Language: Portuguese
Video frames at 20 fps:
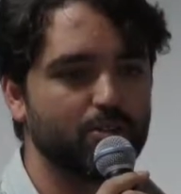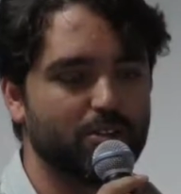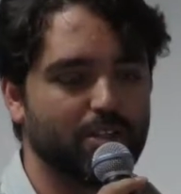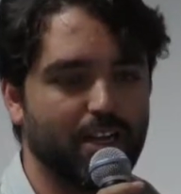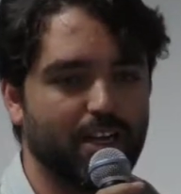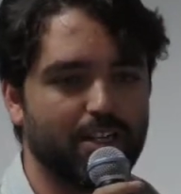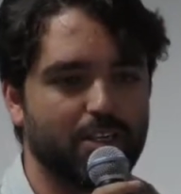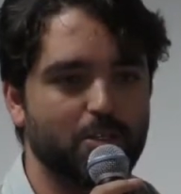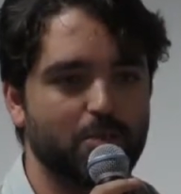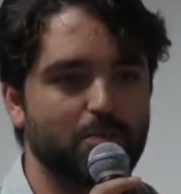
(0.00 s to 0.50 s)
estar
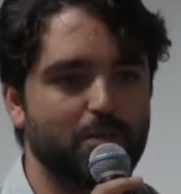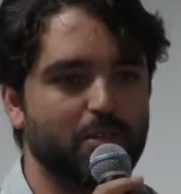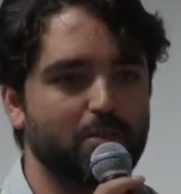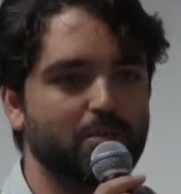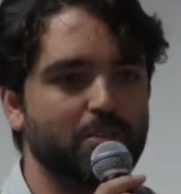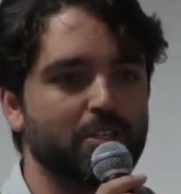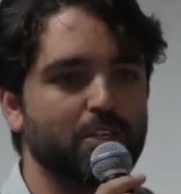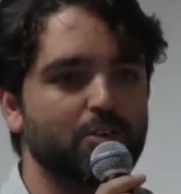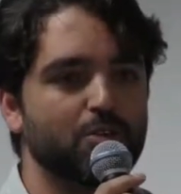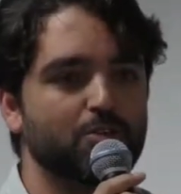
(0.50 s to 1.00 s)
tá aqui para
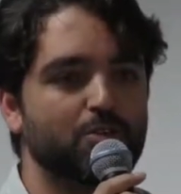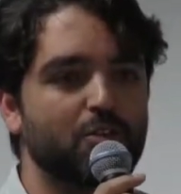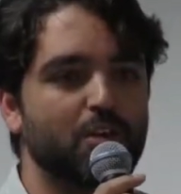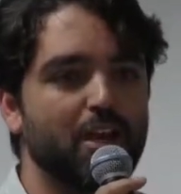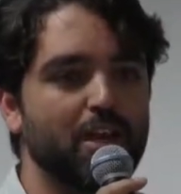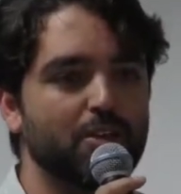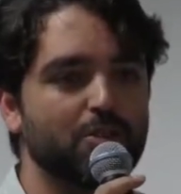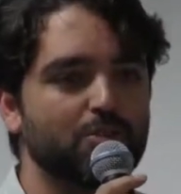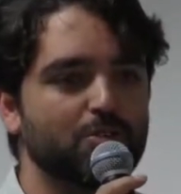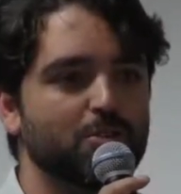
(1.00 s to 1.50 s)
mim. Eu
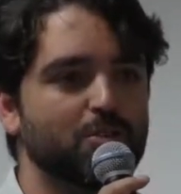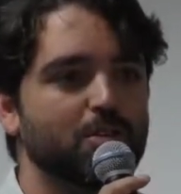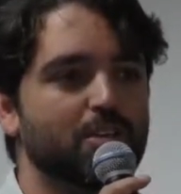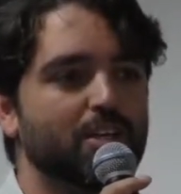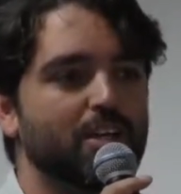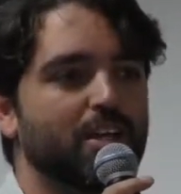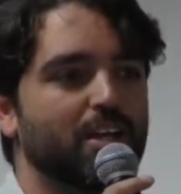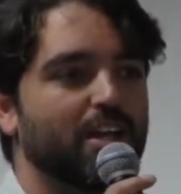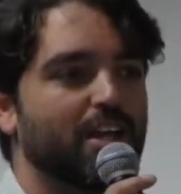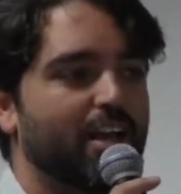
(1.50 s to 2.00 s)
venho
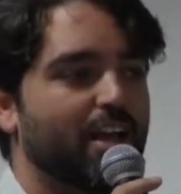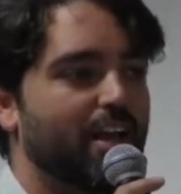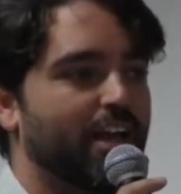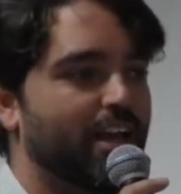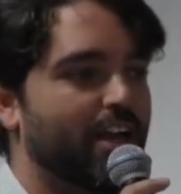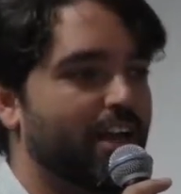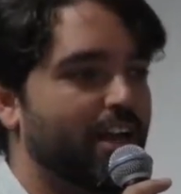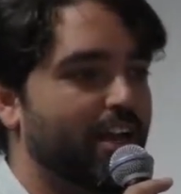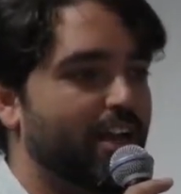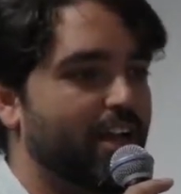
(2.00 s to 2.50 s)

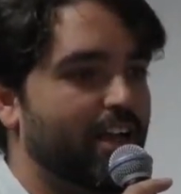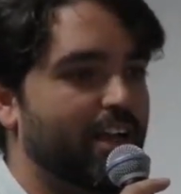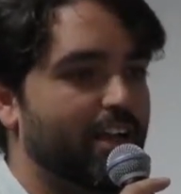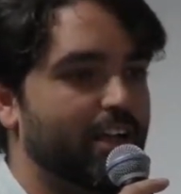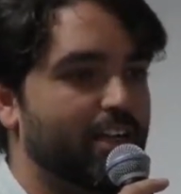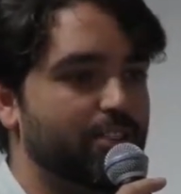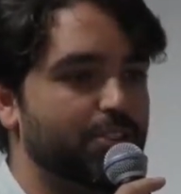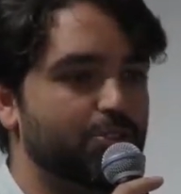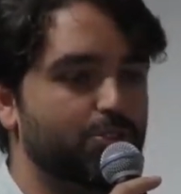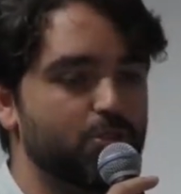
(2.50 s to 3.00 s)

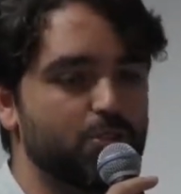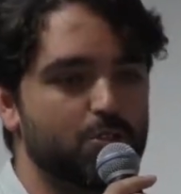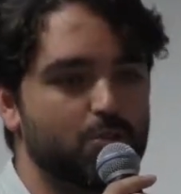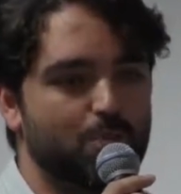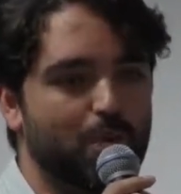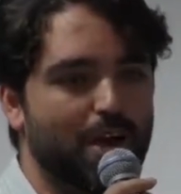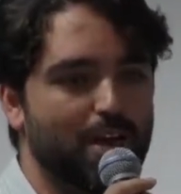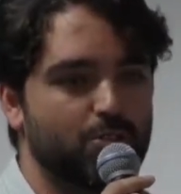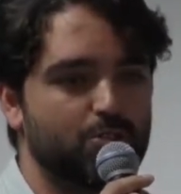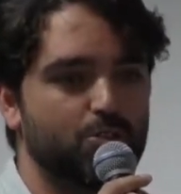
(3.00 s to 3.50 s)
é, de um
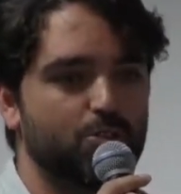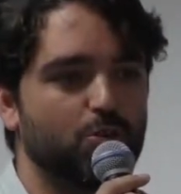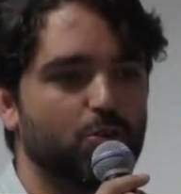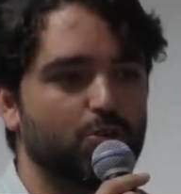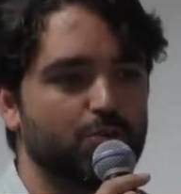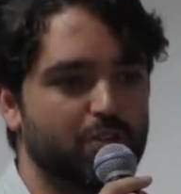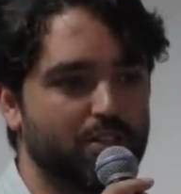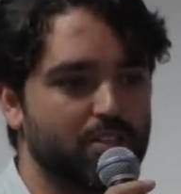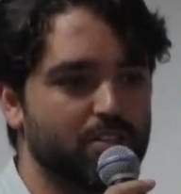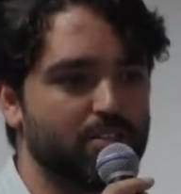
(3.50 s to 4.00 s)
espaço de
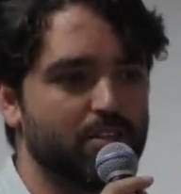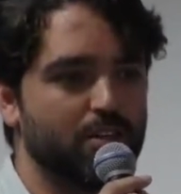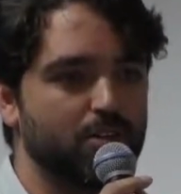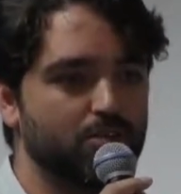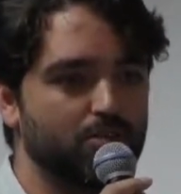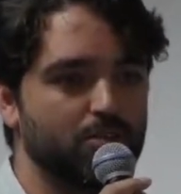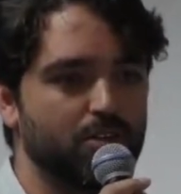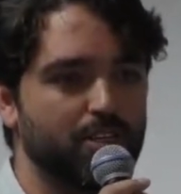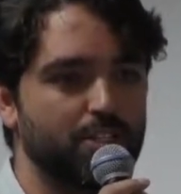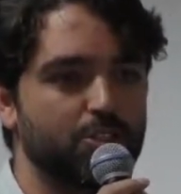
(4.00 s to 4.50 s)

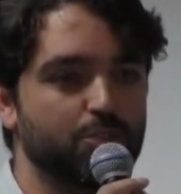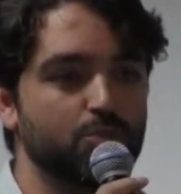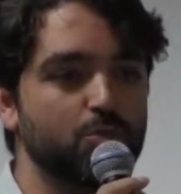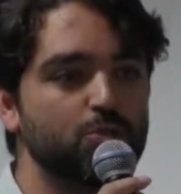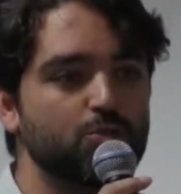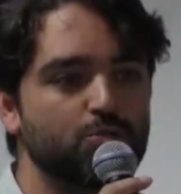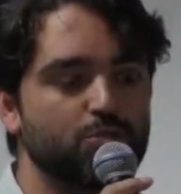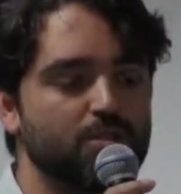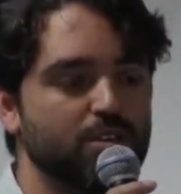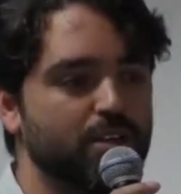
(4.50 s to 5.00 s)
confecção né, de
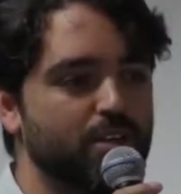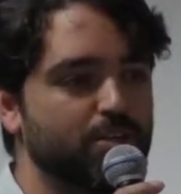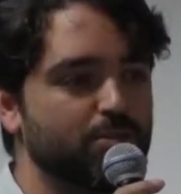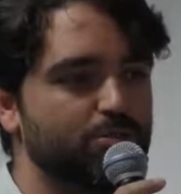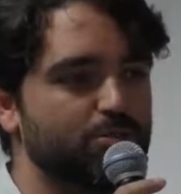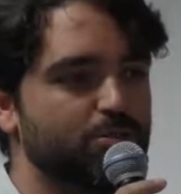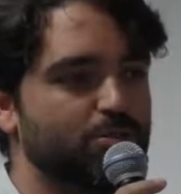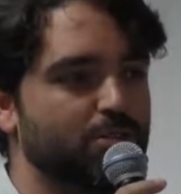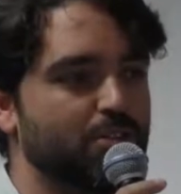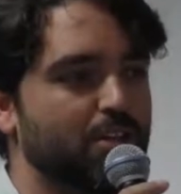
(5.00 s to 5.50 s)
muitos
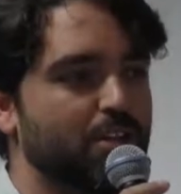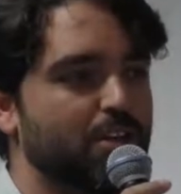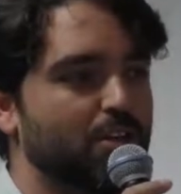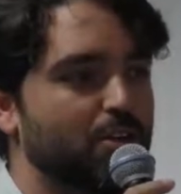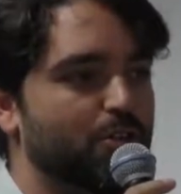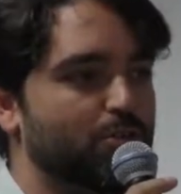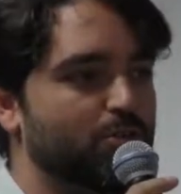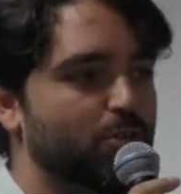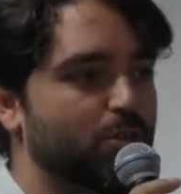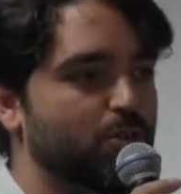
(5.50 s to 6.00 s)
anos.
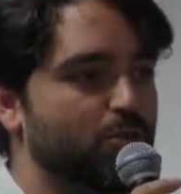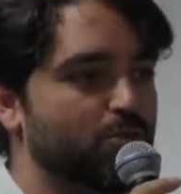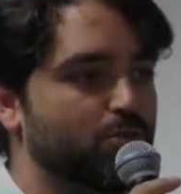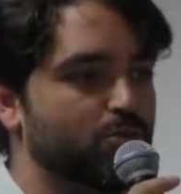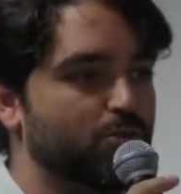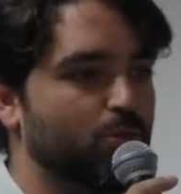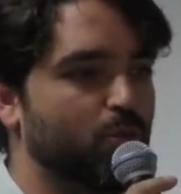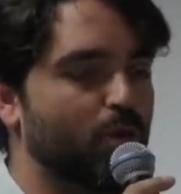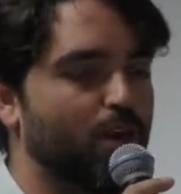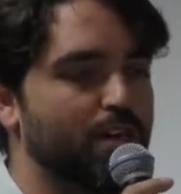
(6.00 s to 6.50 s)

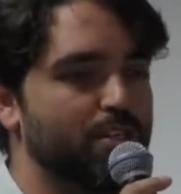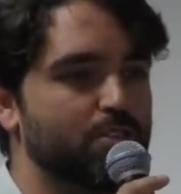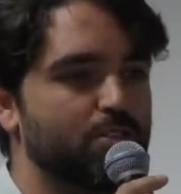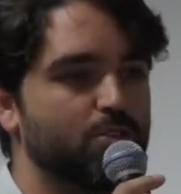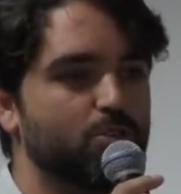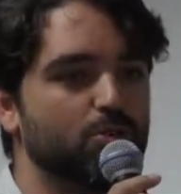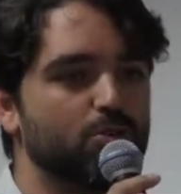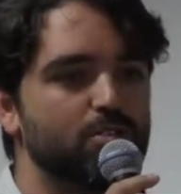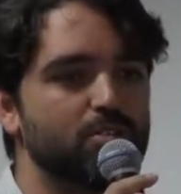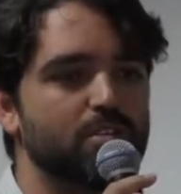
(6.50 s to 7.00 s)
Foram quase
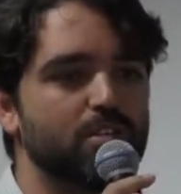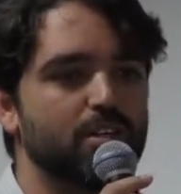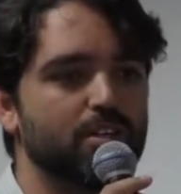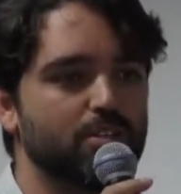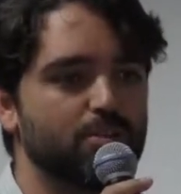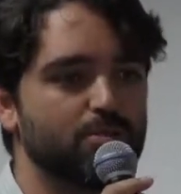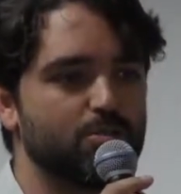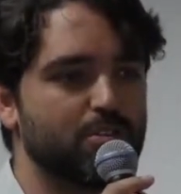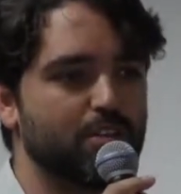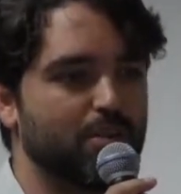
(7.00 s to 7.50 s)
12
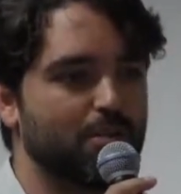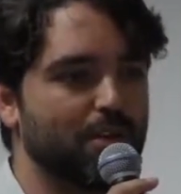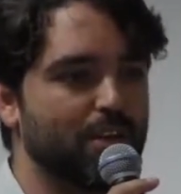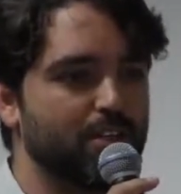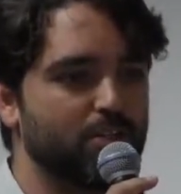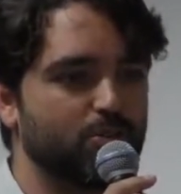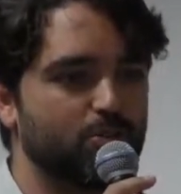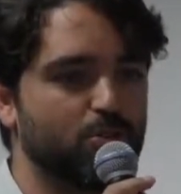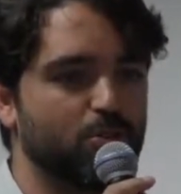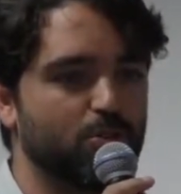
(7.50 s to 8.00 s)
anos
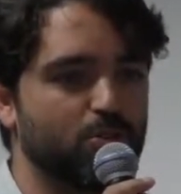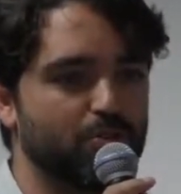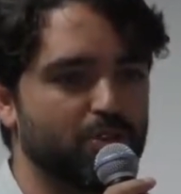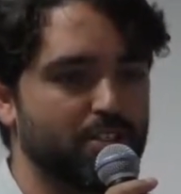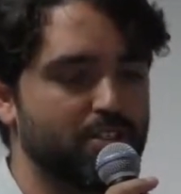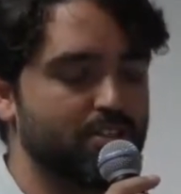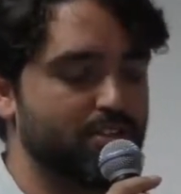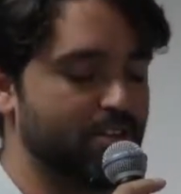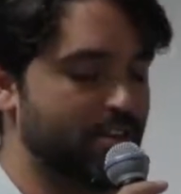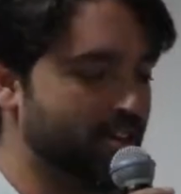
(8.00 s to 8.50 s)
trabalhando com
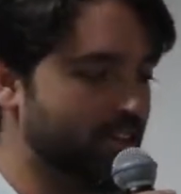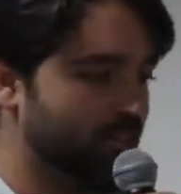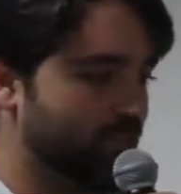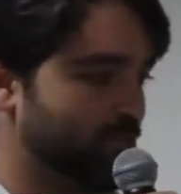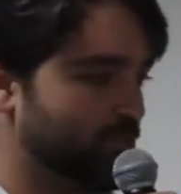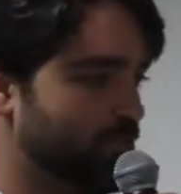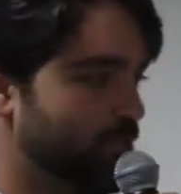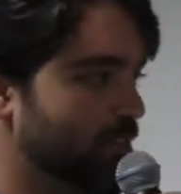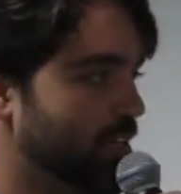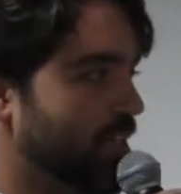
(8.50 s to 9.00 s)

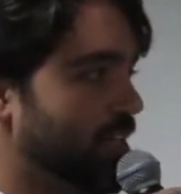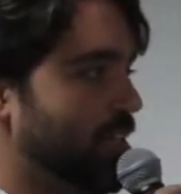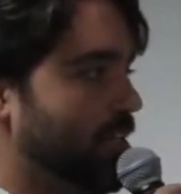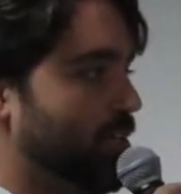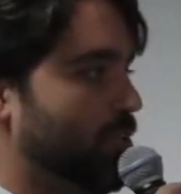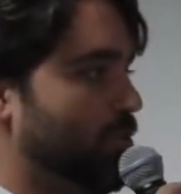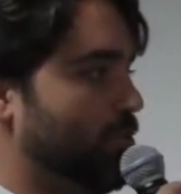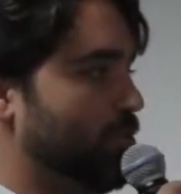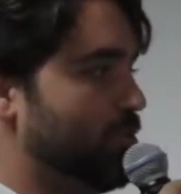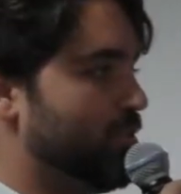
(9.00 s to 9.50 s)
confecção,
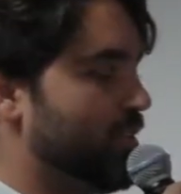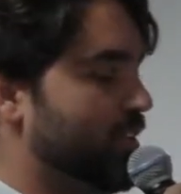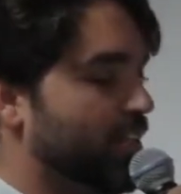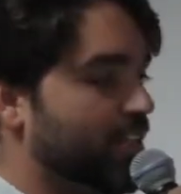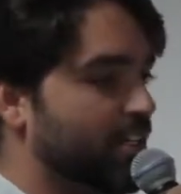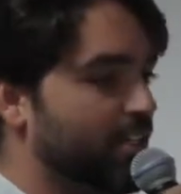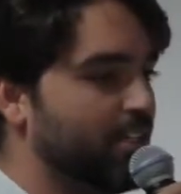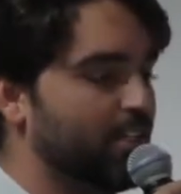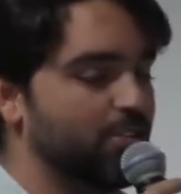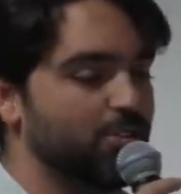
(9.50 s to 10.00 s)

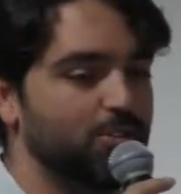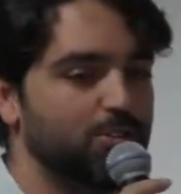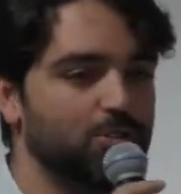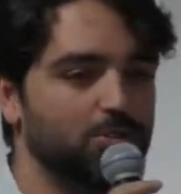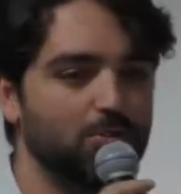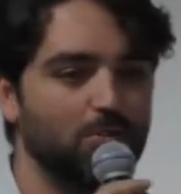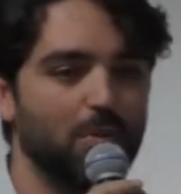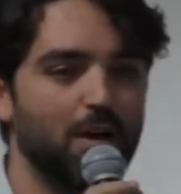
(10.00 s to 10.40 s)
lutando e tudo